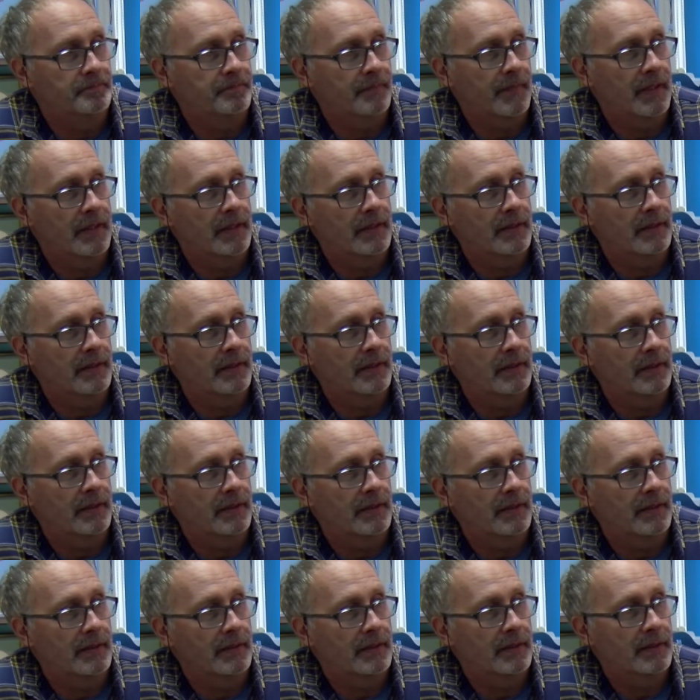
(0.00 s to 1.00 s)

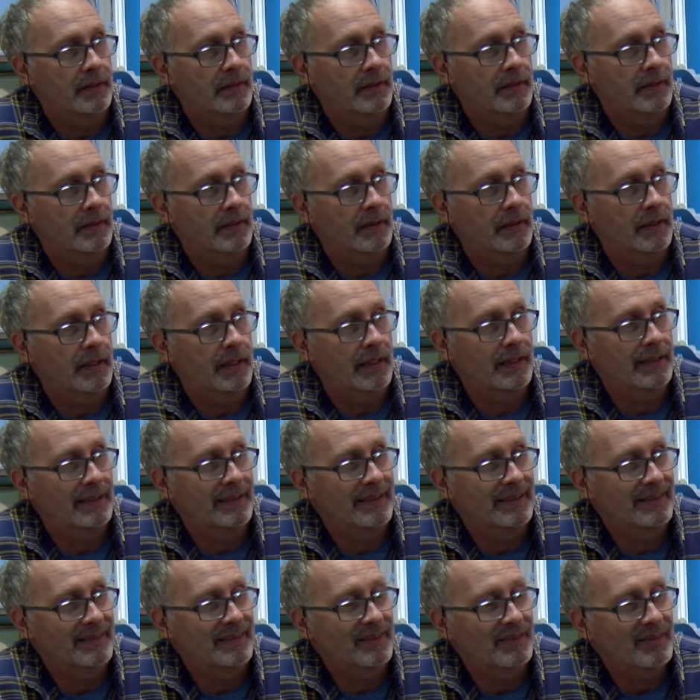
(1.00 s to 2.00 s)
e,
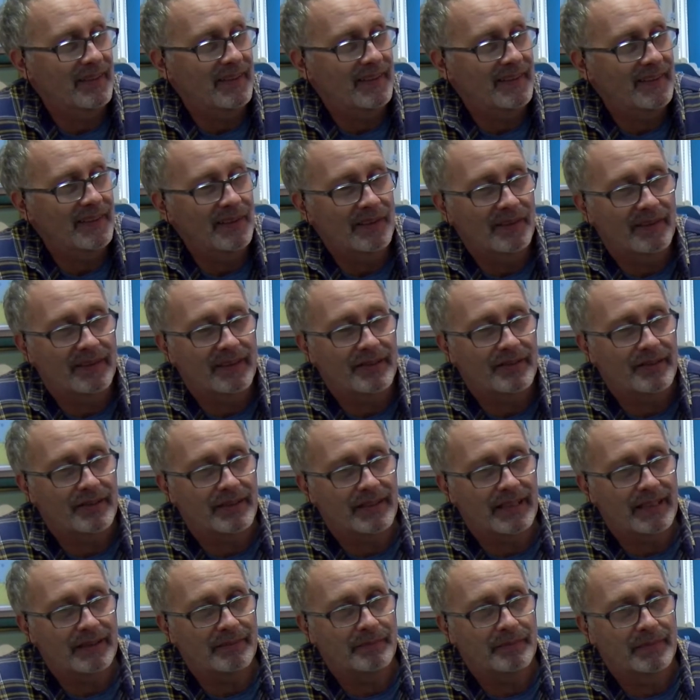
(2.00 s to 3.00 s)
ale no nie sądzę, że
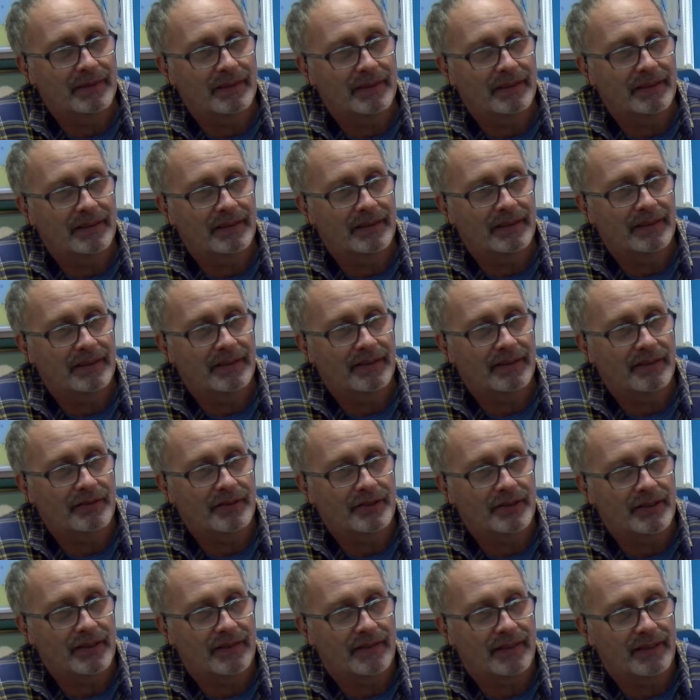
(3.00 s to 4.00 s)
tam e,
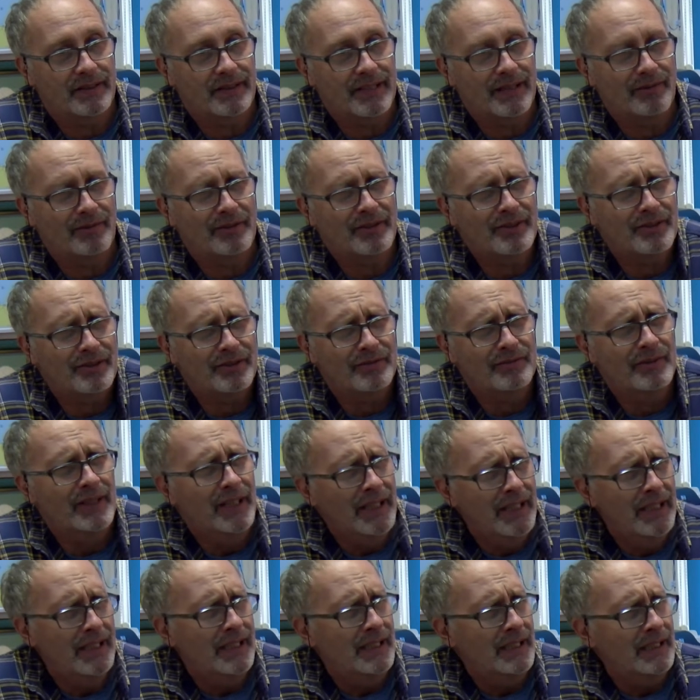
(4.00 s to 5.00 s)
coś się zadziało. Zresztą
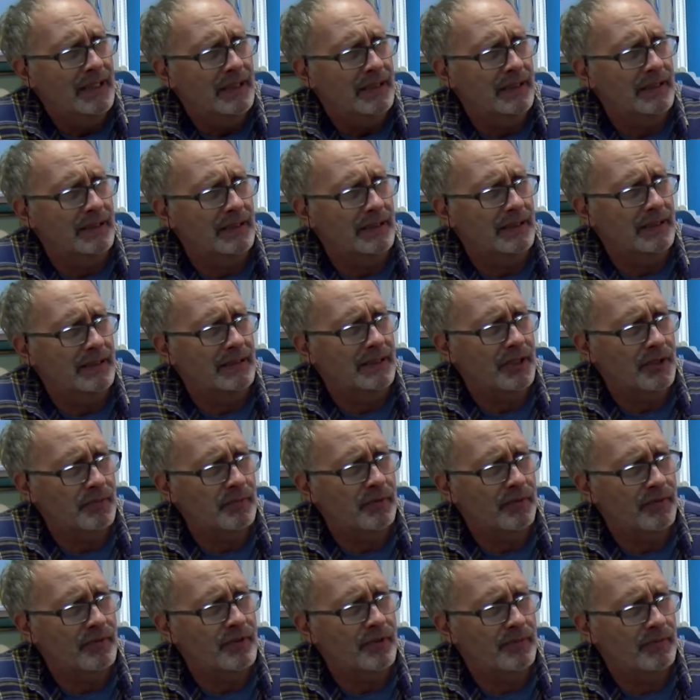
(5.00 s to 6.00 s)
e, też
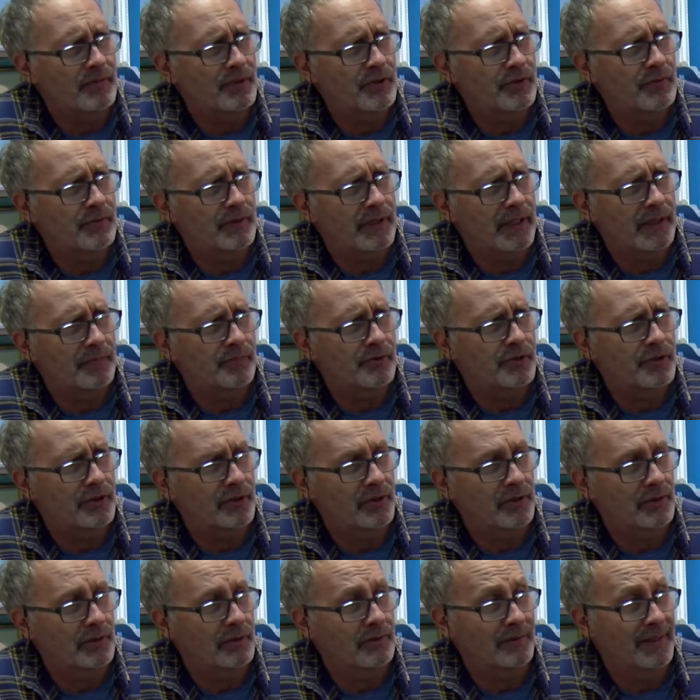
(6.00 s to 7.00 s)
powiem, że byliśmy tak
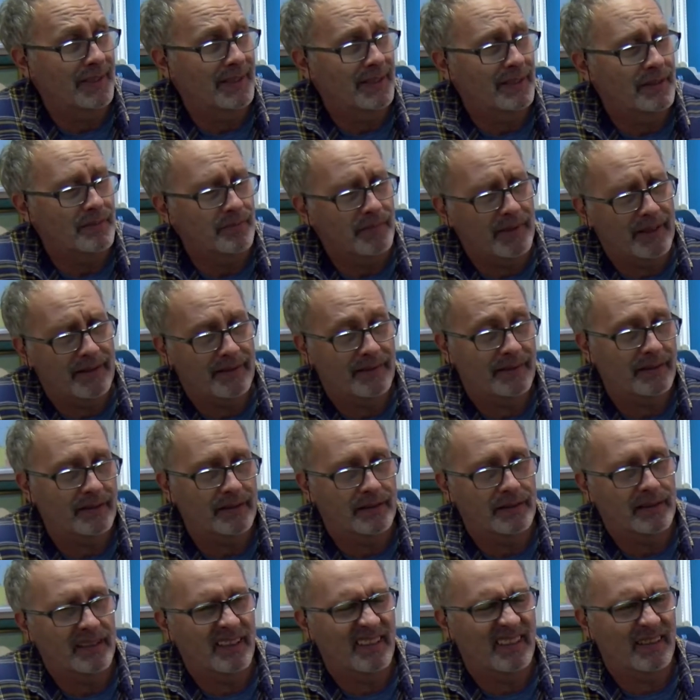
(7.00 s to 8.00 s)
przygotowani,
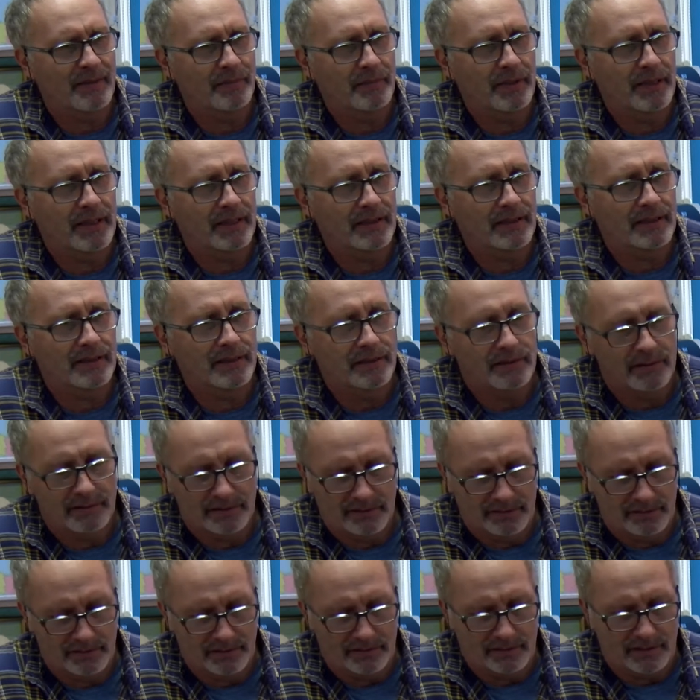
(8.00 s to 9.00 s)
maski na zmianę,
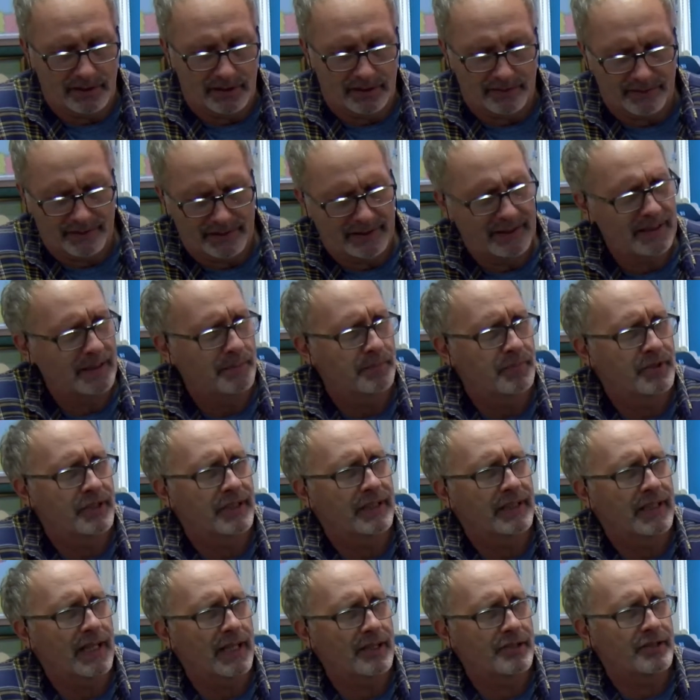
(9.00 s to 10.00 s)
tak zwane te
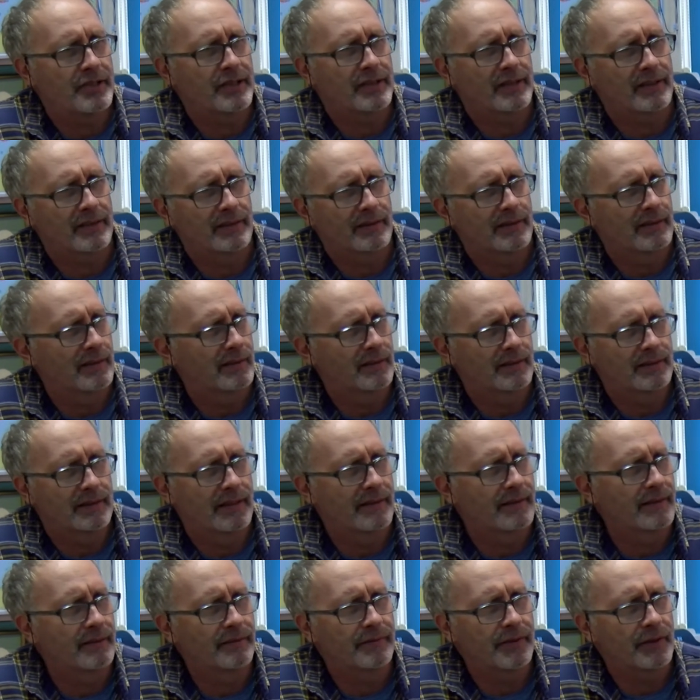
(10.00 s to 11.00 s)
psikacze
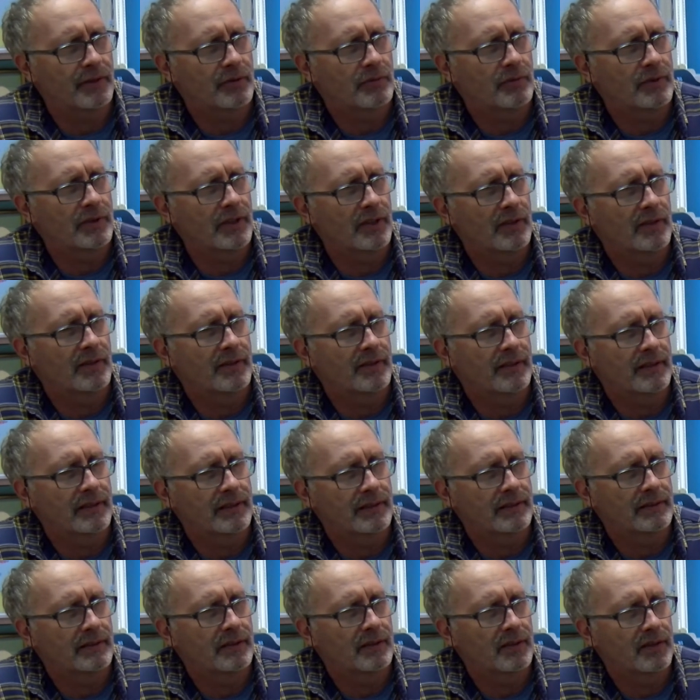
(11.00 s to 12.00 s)

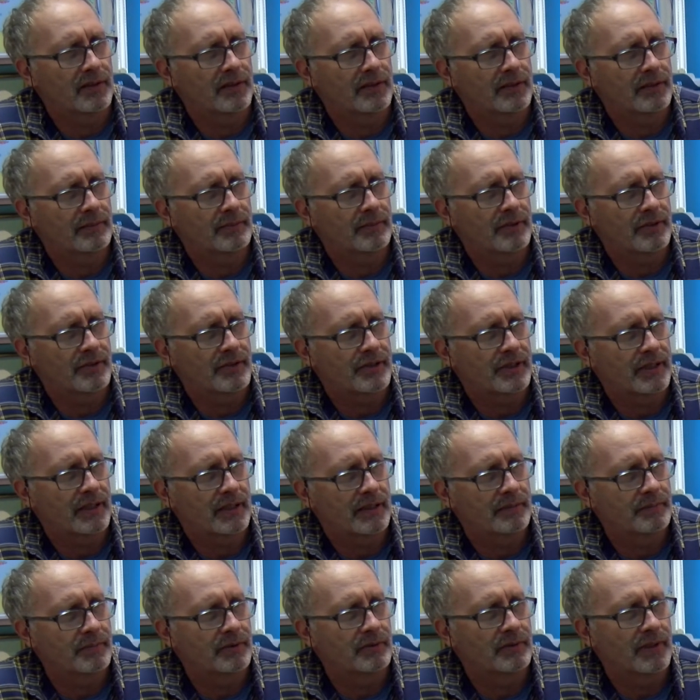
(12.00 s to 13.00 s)
dezynfekujące non-stop, to się
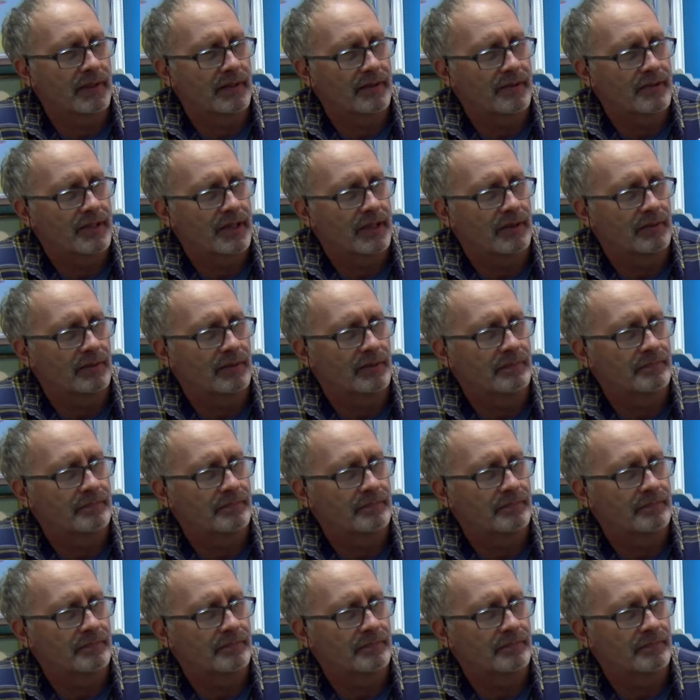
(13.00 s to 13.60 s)
jakby u nas działo.